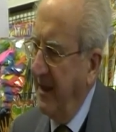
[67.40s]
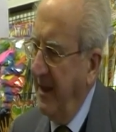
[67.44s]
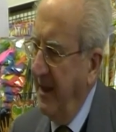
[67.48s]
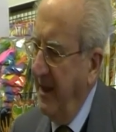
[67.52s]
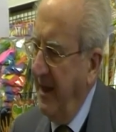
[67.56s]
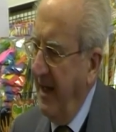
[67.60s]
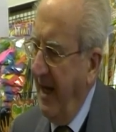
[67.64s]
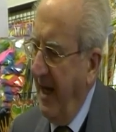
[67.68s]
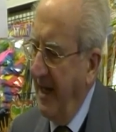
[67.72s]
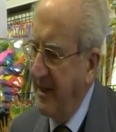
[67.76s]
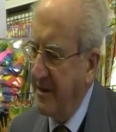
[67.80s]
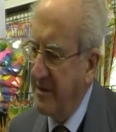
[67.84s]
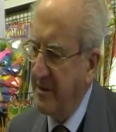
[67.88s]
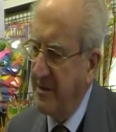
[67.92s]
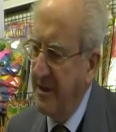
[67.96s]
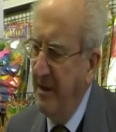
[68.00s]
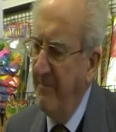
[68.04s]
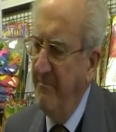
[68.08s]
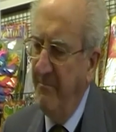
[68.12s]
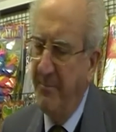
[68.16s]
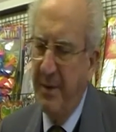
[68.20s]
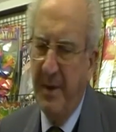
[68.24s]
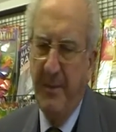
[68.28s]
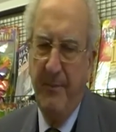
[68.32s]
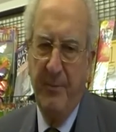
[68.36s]
che ha
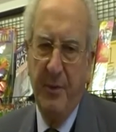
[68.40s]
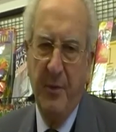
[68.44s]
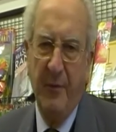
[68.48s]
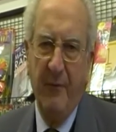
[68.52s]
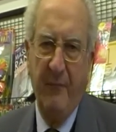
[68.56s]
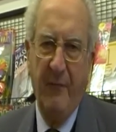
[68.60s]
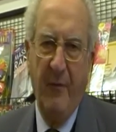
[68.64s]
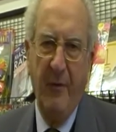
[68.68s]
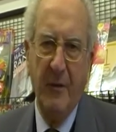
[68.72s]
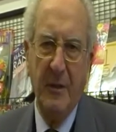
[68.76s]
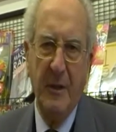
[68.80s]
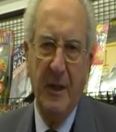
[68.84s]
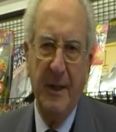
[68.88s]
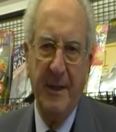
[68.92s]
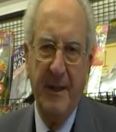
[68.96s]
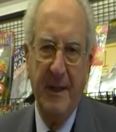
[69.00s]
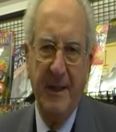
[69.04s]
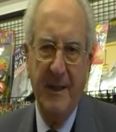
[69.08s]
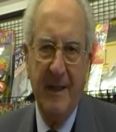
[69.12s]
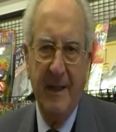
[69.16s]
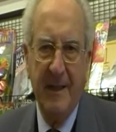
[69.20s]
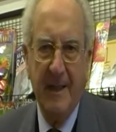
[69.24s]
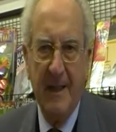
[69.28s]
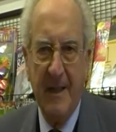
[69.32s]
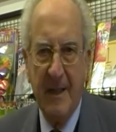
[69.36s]
sempre più voglia
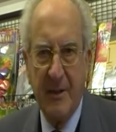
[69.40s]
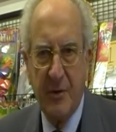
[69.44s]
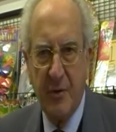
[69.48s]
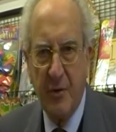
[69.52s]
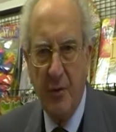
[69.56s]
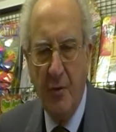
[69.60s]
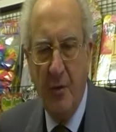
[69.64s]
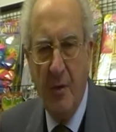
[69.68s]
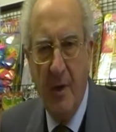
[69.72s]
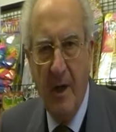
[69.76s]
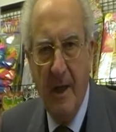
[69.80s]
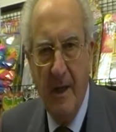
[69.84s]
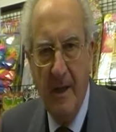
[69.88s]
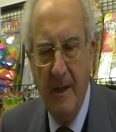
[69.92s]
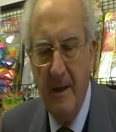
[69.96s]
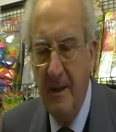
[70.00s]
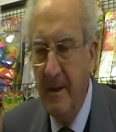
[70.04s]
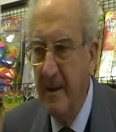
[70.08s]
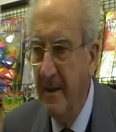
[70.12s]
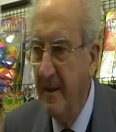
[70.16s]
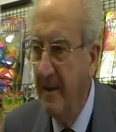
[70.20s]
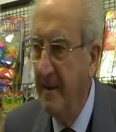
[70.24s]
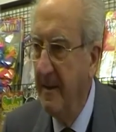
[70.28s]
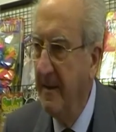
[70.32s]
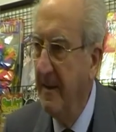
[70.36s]
di dire la sua
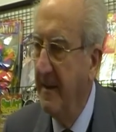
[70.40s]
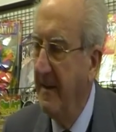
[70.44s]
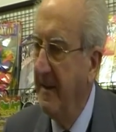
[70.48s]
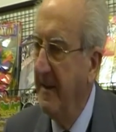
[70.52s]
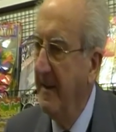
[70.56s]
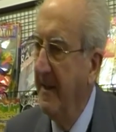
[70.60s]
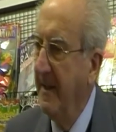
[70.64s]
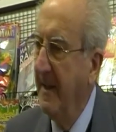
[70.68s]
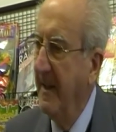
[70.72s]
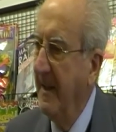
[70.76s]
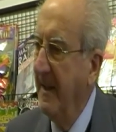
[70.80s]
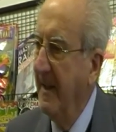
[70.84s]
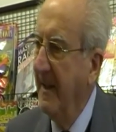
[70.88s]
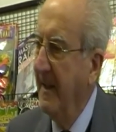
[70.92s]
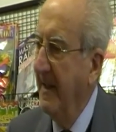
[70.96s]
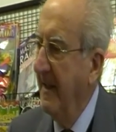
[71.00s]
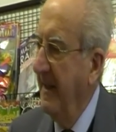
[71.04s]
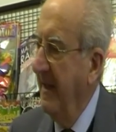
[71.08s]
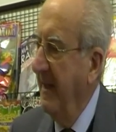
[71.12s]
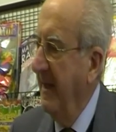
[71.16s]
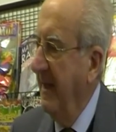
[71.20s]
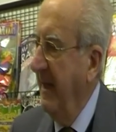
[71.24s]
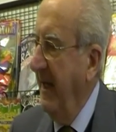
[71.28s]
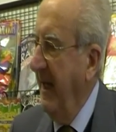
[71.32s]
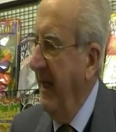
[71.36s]

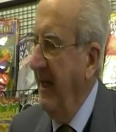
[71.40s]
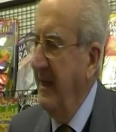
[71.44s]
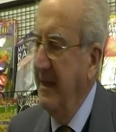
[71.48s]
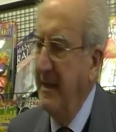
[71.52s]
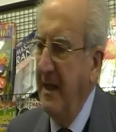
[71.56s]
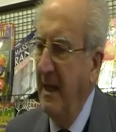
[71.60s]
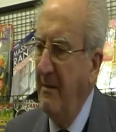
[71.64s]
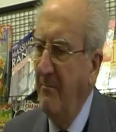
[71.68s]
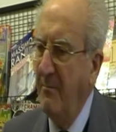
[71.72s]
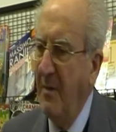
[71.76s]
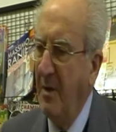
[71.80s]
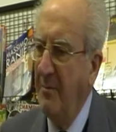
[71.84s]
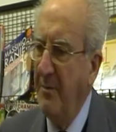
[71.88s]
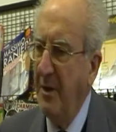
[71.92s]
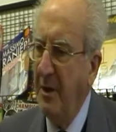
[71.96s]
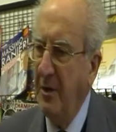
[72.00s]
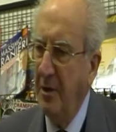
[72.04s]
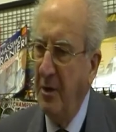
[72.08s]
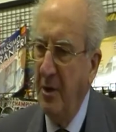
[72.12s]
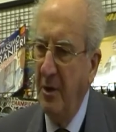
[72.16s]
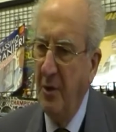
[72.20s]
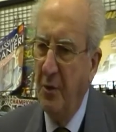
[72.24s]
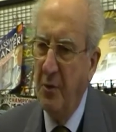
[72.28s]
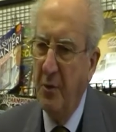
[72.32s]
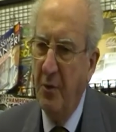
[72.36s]
e nel
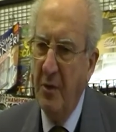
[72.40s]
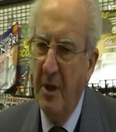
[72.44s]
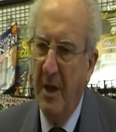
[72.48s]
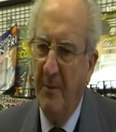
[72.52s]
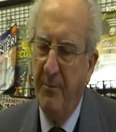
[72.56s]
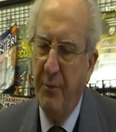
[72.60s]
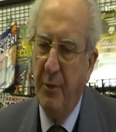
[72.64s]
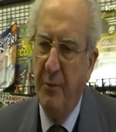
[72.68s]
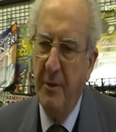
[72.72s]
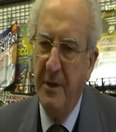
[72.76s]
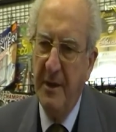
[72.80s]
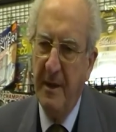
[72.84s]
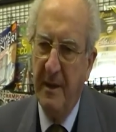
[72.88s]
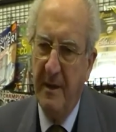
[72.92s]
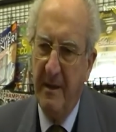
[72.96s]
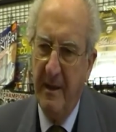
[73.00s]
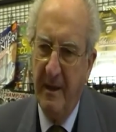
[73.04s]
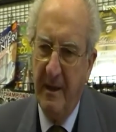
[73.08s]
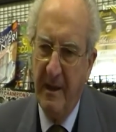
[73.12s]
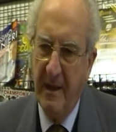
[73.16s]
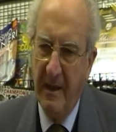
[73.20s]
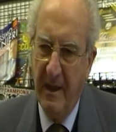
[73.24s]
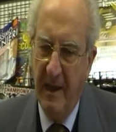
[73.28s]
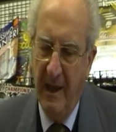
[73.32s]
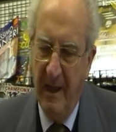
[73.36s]
momento in cui la
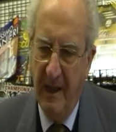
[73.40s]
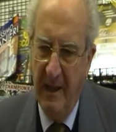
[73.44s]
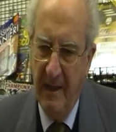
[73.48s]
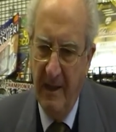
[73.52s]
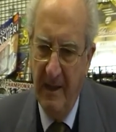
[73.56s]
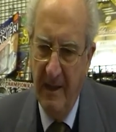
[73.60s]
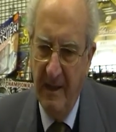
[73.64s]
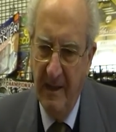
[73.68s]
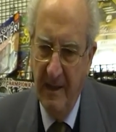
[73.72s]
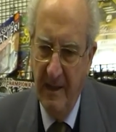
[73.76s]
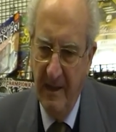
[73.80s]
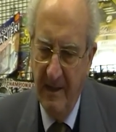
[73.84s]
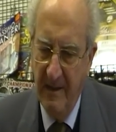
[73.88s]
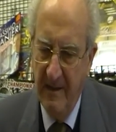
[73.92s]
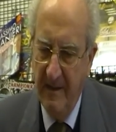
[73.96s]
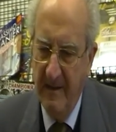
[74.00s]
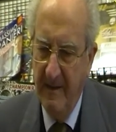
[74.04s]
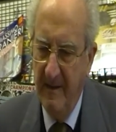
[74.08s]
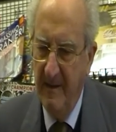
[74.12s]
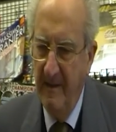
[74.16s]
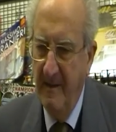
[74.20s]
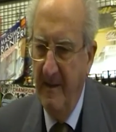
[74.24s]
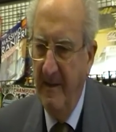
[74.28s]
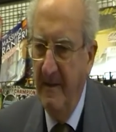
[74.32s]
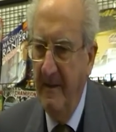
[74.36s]
politica
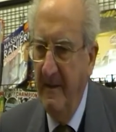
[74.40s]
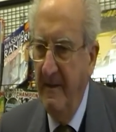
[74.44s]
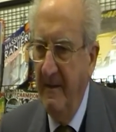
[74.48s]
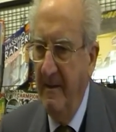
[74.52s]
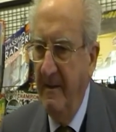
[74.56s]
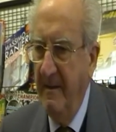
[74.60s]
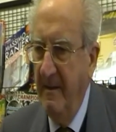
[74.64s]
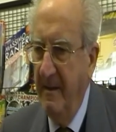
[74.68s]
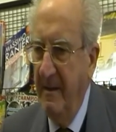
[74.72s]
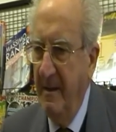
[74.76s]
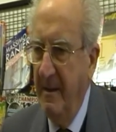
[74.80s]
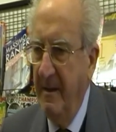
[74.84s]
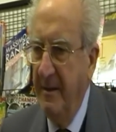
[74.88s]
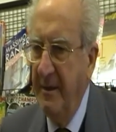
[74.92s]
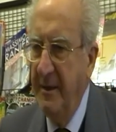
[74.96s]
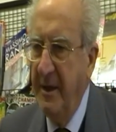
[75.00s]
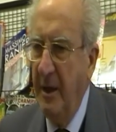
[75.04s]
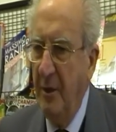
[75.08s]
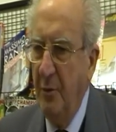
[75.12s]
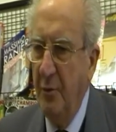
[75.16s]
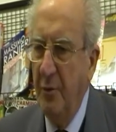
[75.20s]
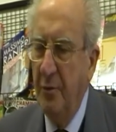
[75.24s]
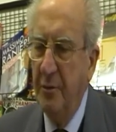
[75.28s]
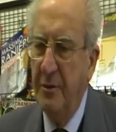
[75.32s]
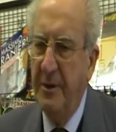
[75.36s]

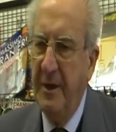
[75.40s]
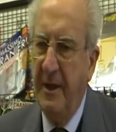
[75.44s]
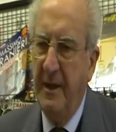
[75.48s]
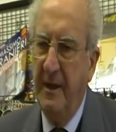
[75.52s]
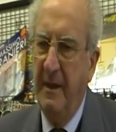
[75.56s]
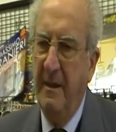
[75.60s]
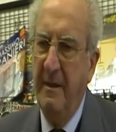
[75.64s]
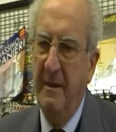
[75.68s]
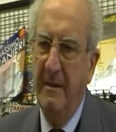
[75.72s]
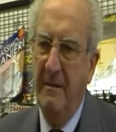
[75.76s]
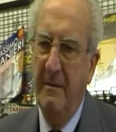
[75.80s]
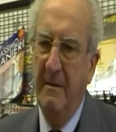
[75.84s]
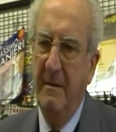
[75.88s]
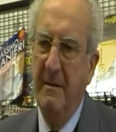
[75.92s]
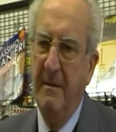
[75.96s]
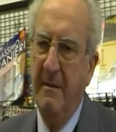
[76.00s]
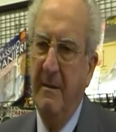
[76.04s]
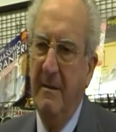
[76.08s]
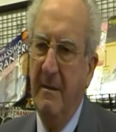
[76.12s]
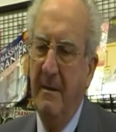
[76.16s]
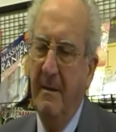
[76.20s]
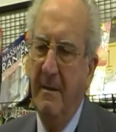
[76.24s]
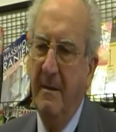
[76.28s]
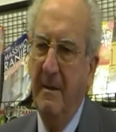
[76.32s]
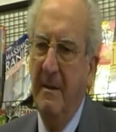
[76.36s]
delude
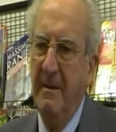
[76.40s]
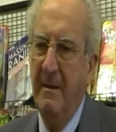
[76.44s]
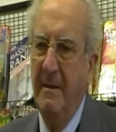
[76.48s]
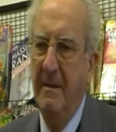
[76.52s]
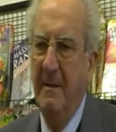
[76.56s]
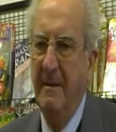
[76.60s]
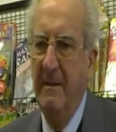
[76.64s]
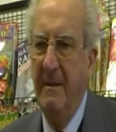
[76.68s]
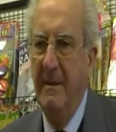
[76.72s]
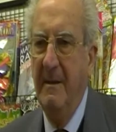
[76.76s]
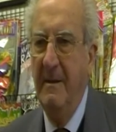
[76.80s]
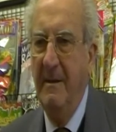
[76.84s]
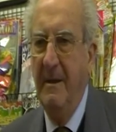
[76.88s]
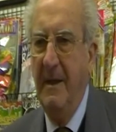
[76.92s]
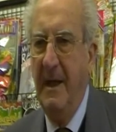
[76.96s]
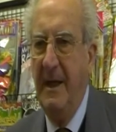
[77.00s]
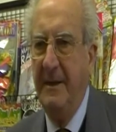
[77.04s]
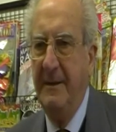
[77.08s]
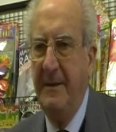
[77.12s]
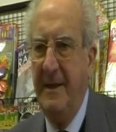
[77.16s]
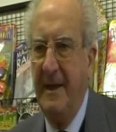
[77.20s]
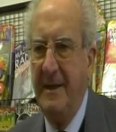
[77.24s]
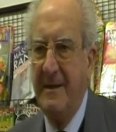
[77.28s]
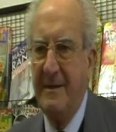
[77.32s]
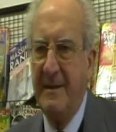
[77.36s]

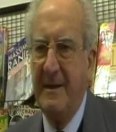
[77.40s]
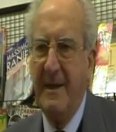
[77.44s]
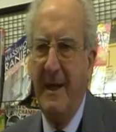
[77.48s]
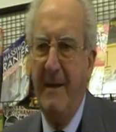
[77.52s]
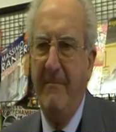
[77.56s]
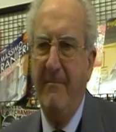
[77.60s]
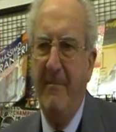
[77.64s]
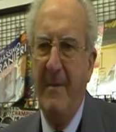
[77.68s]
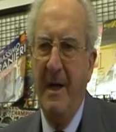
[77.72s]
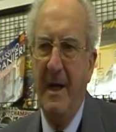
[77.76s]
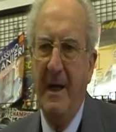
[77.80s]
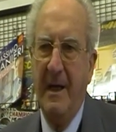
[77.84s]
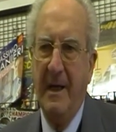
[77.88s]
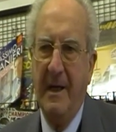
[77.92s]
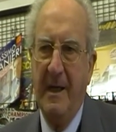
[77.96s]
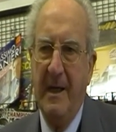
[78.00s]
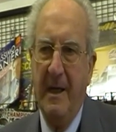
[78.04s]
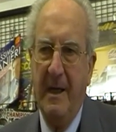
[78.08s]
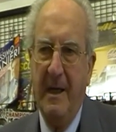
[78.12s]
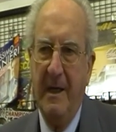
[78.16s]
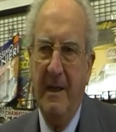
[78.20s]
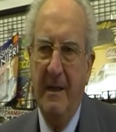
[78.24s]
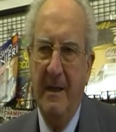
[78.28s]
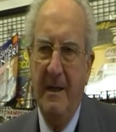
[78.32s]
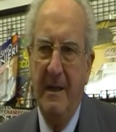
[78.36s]
a destra e a
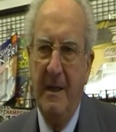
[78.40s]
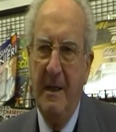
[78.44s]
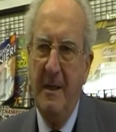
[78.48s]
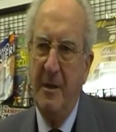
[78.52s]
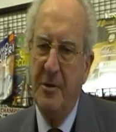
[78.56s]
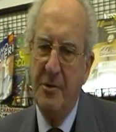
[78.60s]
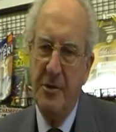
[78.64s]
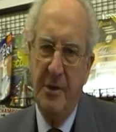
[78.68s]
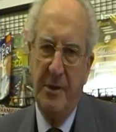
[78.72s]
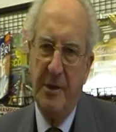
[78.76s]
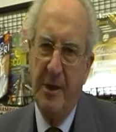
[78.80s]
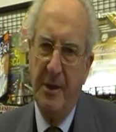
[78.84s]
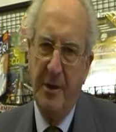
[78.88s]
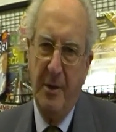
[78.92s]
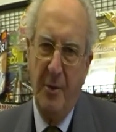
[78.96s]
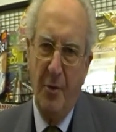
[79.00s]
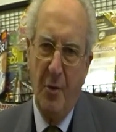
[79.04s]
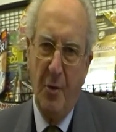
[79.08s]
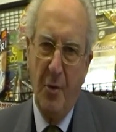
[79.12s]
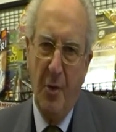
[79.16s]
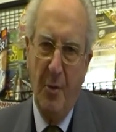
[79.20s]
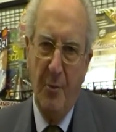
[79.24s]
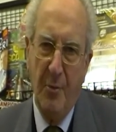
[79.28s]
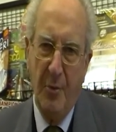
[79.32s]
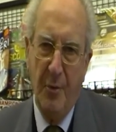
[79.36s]
manca il
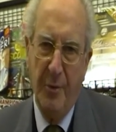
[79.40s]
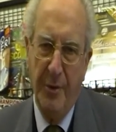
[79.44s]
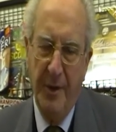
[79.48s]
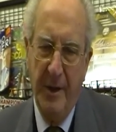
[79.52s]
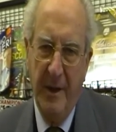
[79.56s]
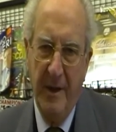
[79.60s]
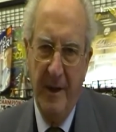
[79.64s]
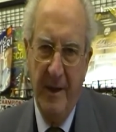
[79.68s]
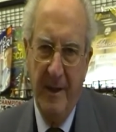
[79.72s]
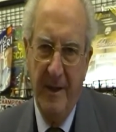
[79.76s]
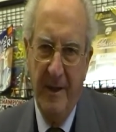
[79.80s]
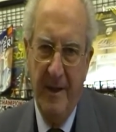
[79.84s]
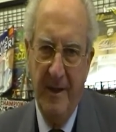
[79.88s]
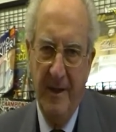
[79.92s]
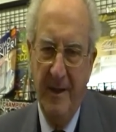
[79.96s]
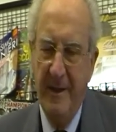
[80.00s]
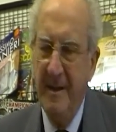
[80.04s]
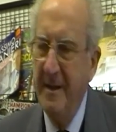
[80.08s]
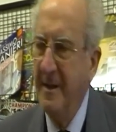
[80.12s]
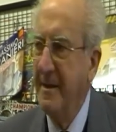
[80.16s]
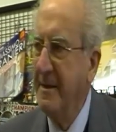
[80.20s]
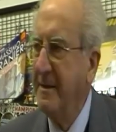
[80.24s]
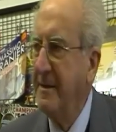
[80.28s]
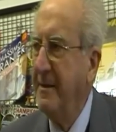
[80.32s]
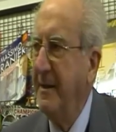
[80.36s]
cittadino comune
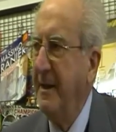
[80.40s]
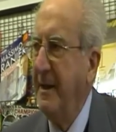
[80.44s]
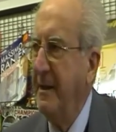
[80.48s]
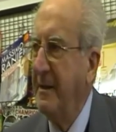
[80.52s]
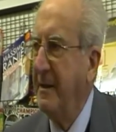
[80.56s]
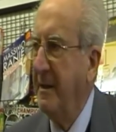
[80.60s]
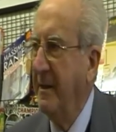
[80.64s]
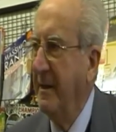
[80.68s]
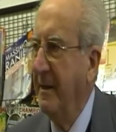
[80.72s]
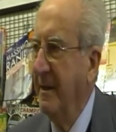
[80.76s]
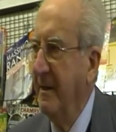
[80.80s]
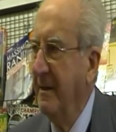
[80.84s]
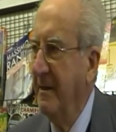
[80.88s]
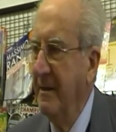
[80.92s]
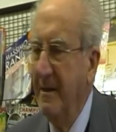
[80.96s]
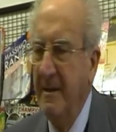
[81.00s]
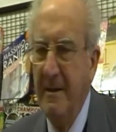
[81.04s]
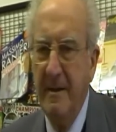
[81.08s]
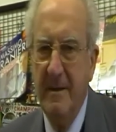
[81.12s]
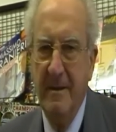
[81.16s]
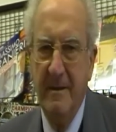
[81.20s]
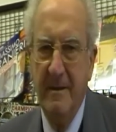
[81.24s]
si ritira